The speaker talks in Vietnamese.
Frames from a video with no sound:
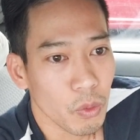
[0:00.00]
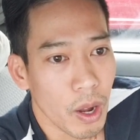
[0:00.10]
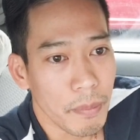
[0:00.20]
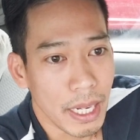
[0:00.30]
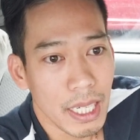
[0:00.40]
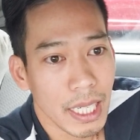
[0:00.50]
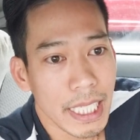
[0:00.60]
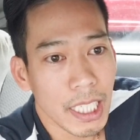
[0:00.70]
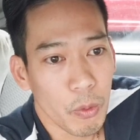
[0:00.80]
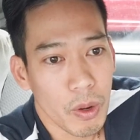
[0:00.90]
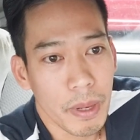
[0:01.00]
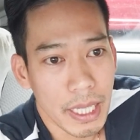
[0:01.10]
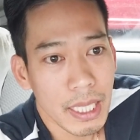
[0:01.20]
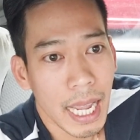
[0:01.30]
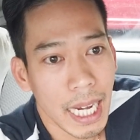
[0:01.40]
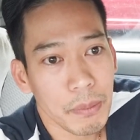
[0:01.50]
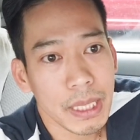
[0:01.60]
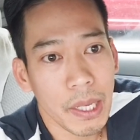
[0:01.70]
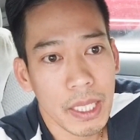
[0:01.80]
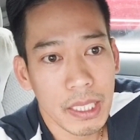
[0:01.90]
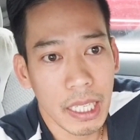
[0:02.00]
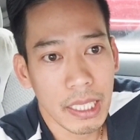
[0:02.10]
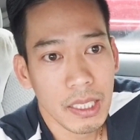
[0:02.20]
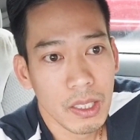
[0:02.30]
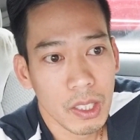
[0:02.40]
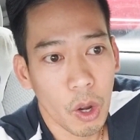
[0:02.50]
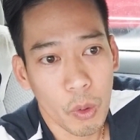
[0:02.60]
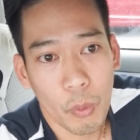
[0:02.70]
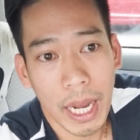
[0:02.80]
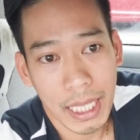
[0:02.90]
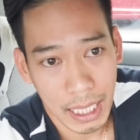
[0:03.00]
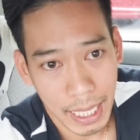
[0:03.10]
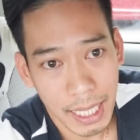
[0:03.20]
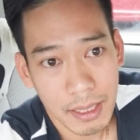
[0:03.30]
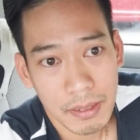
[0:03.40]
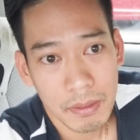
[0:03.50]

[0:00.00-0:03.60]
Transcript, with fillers: qua Mỹ lấy chồng qua Mỹ hai năm sau ly dị rồi quen thằng khác